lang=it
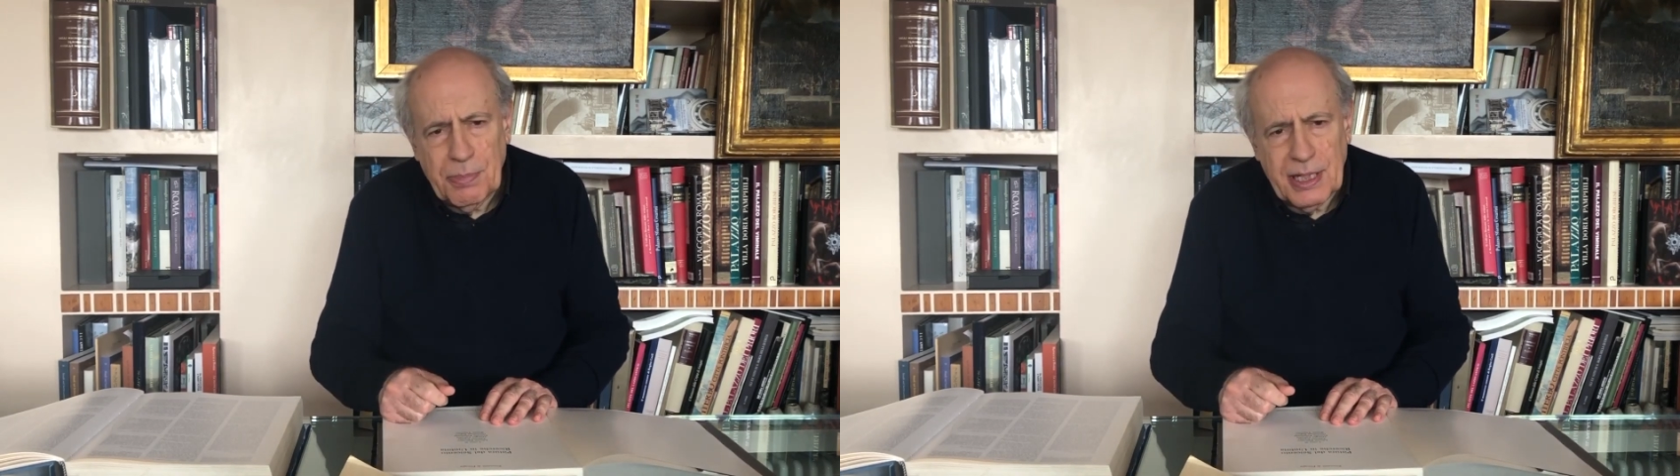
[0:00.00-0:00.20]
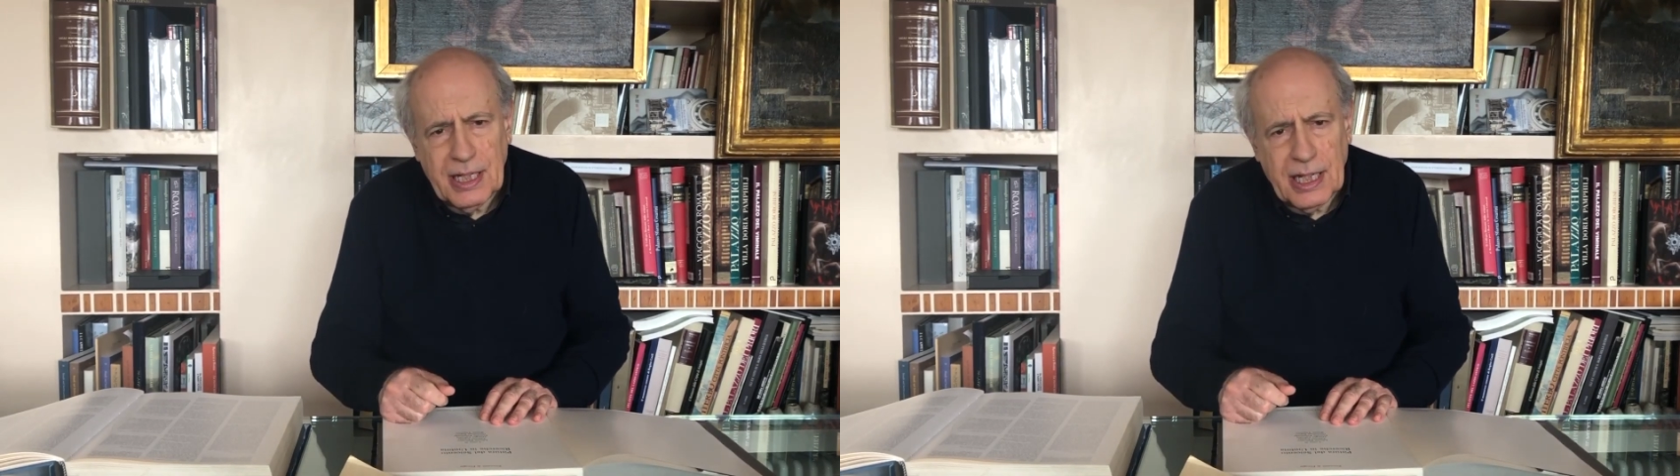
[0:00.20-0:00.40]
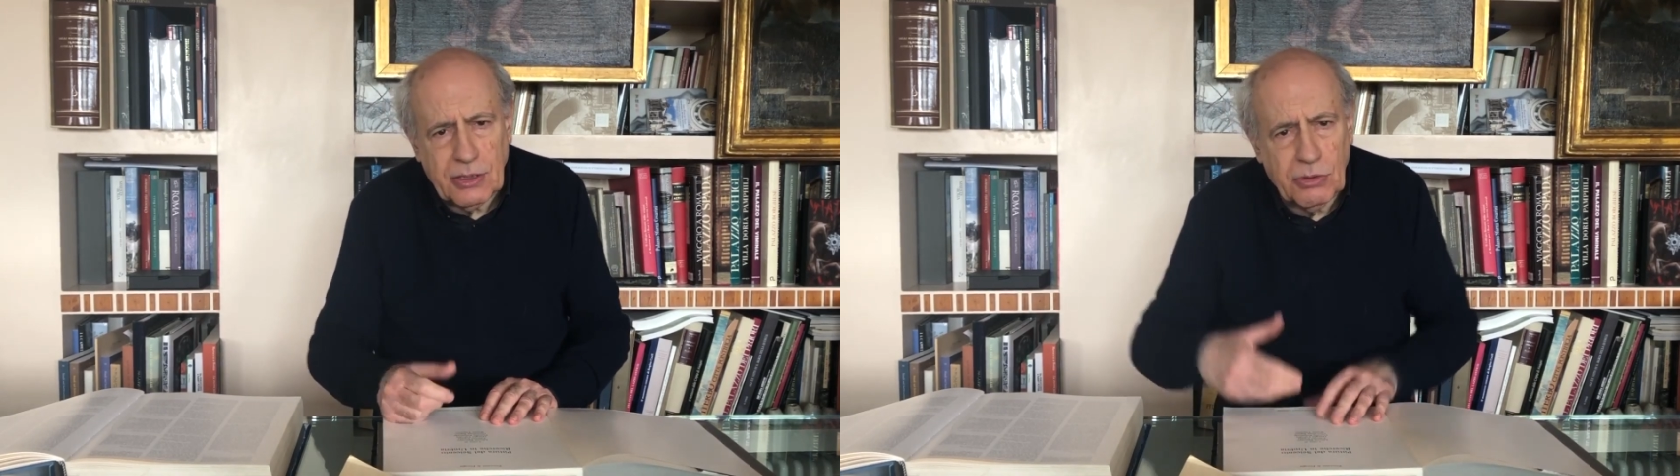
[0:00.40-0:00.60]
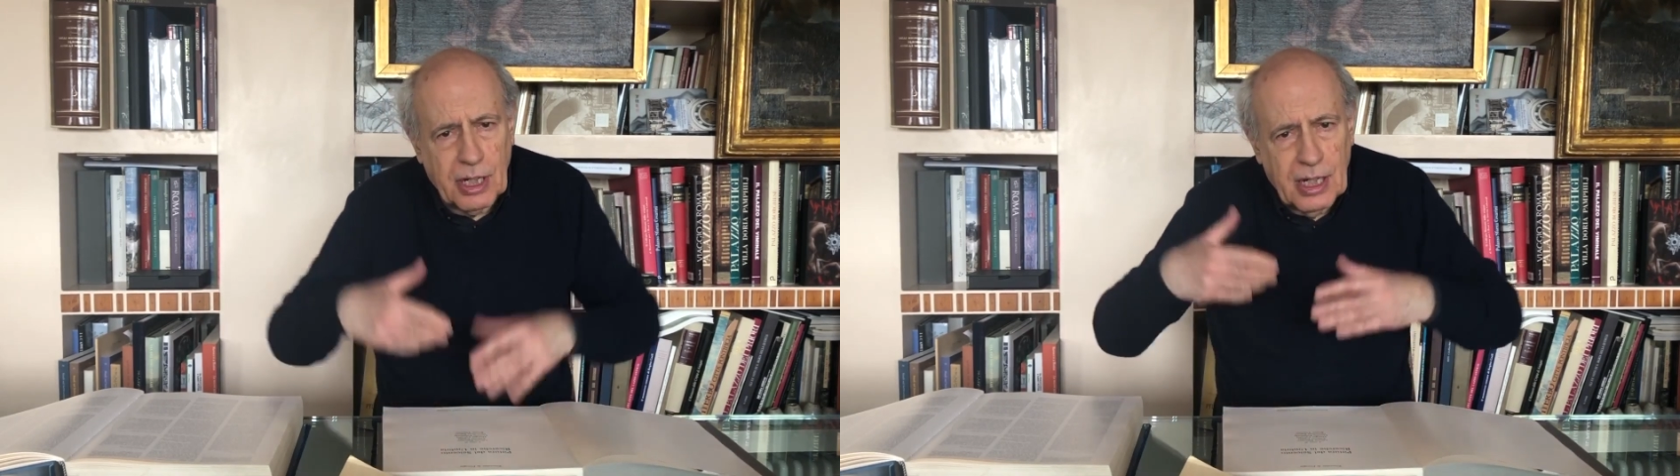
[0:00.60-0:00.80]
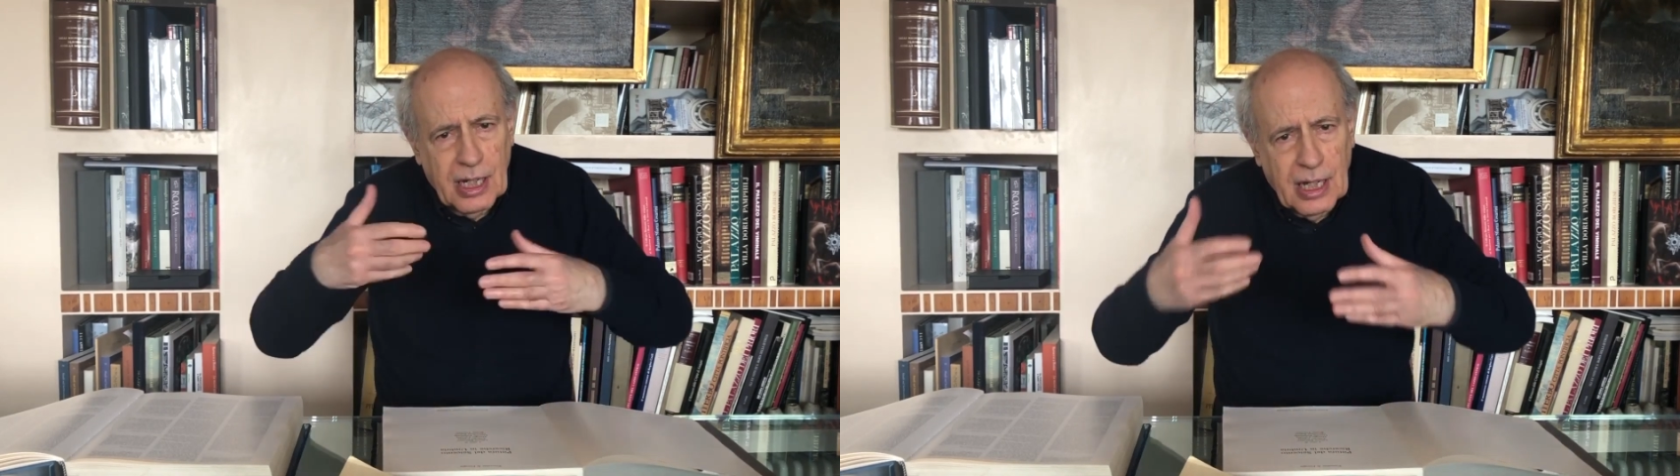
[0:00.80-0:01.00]

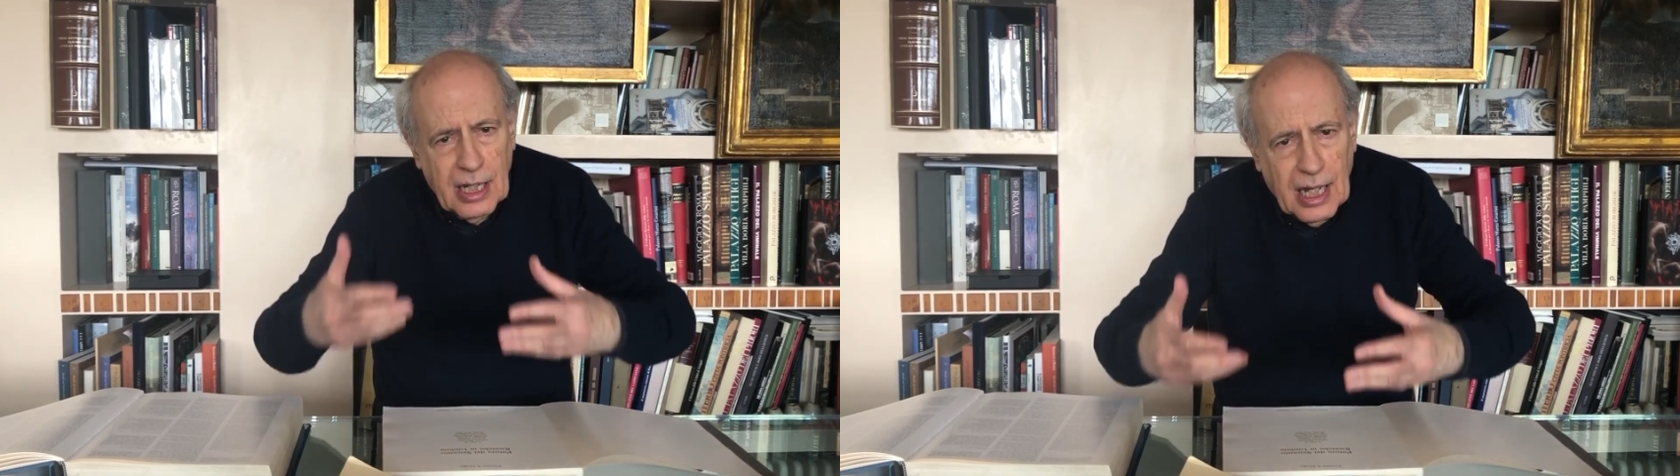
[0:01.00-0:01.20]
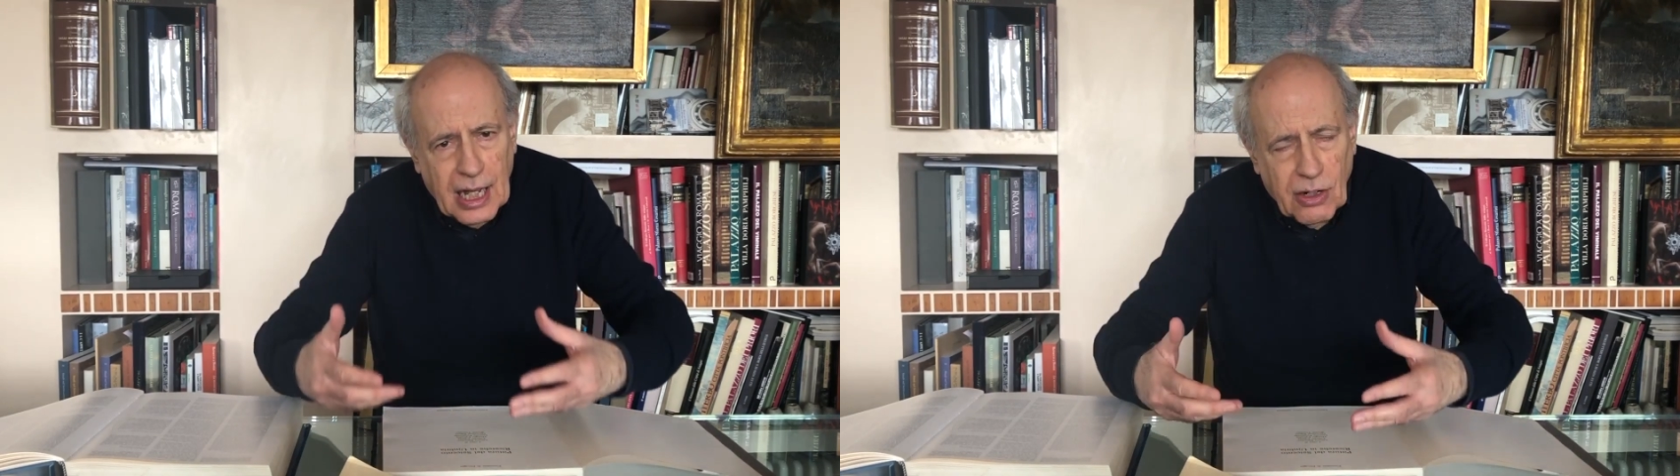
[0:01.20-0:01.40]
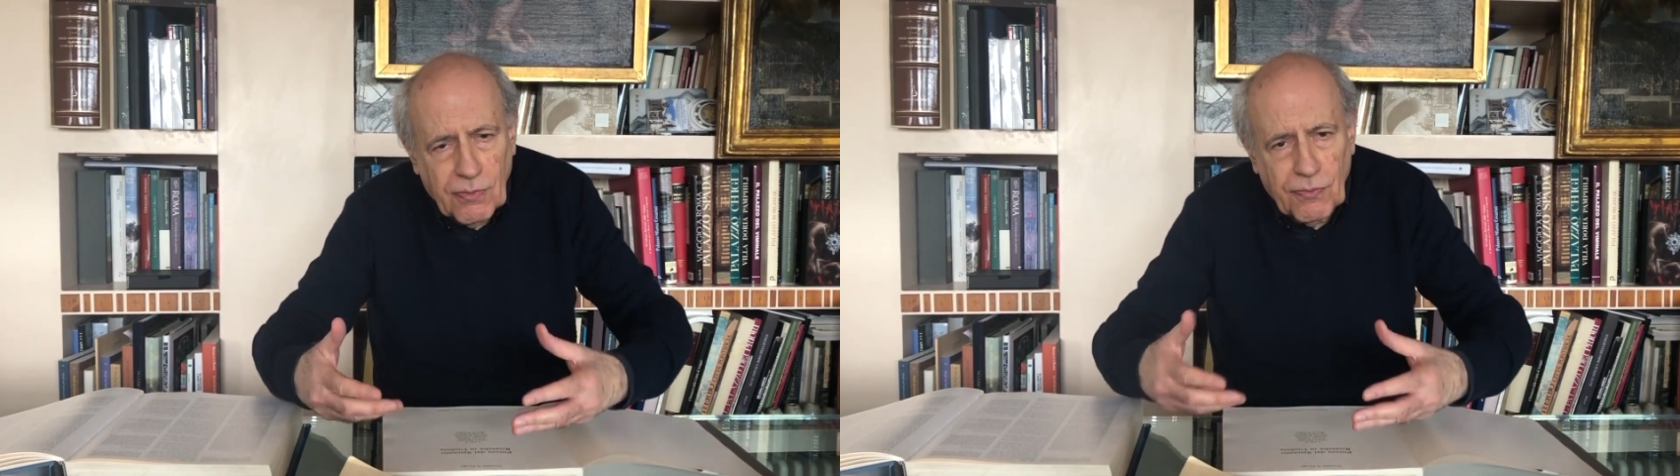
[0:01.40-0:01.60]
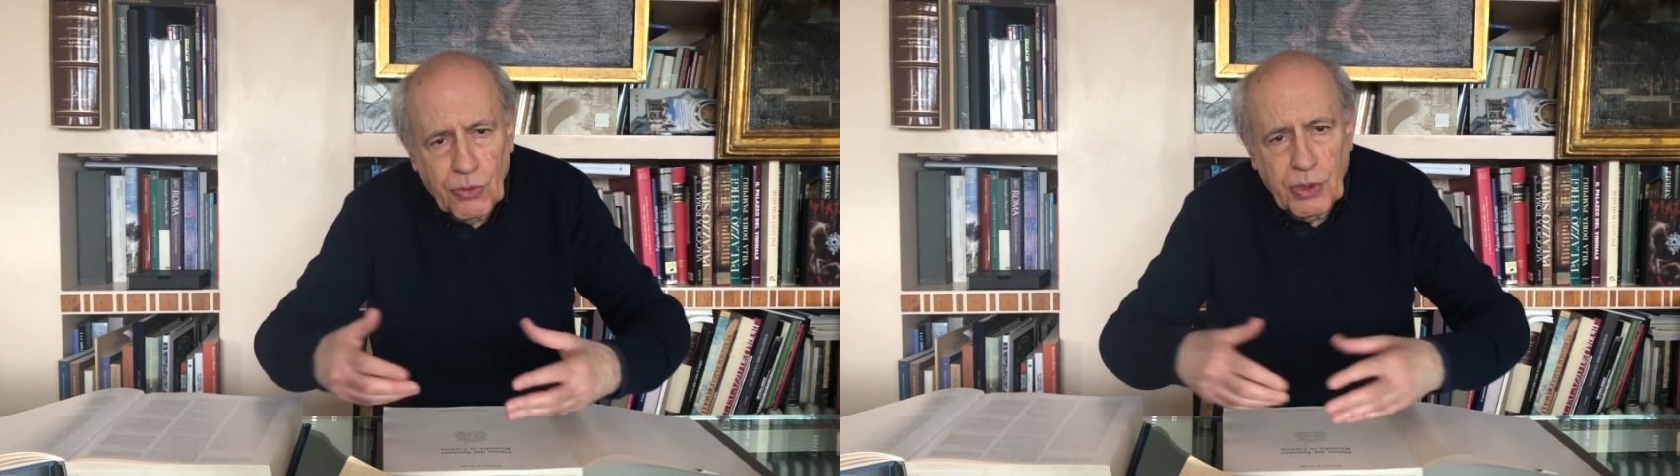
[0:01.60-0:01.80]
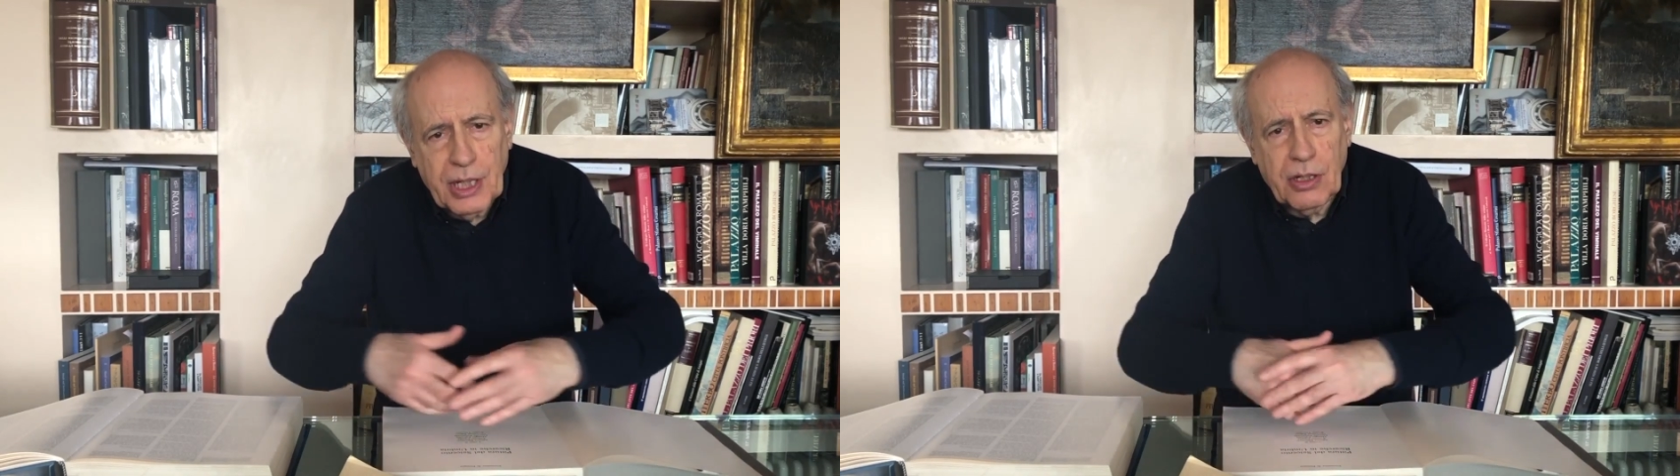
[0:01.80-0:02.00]
predicatore è
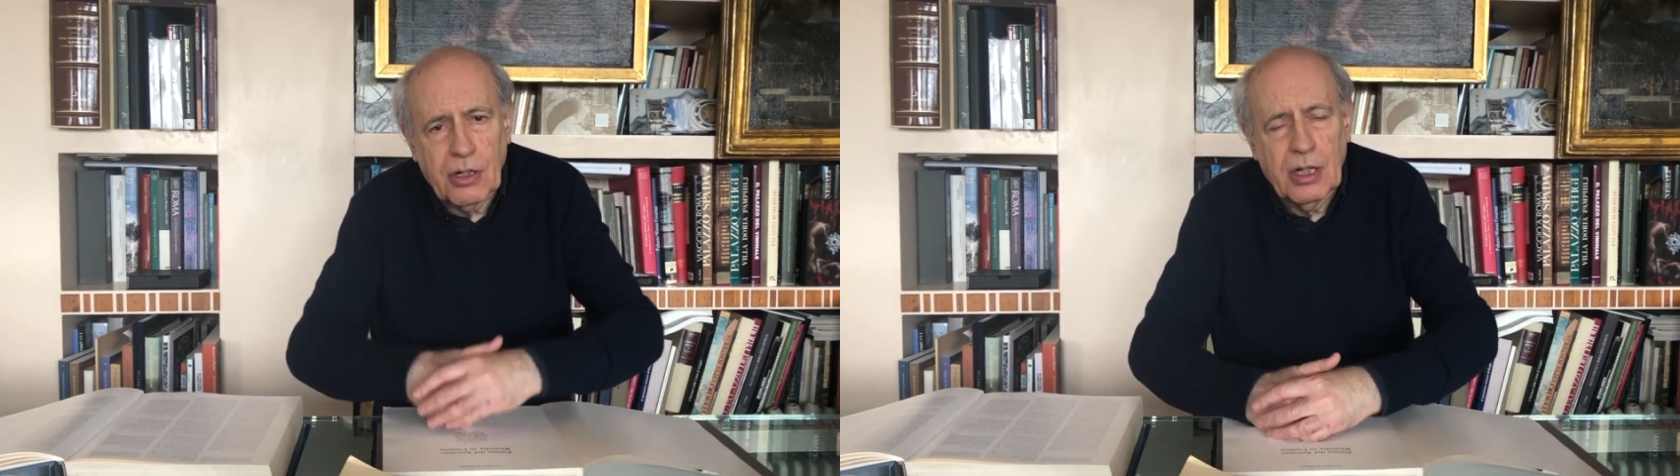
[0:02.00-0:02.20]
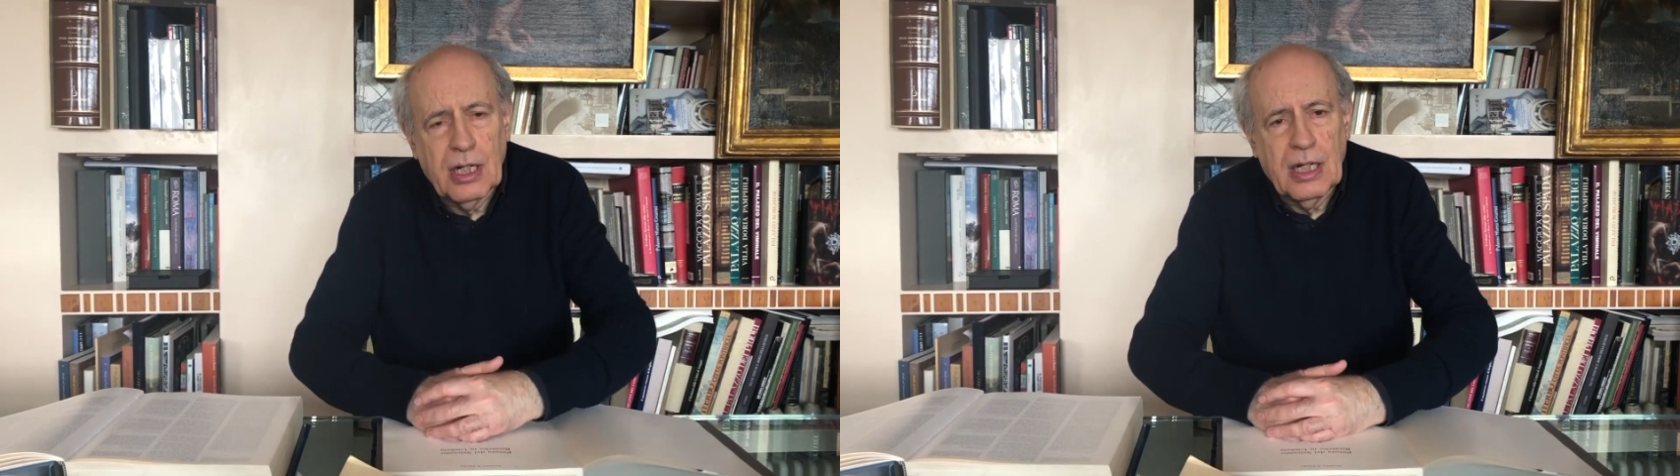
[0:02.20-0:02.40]
confluito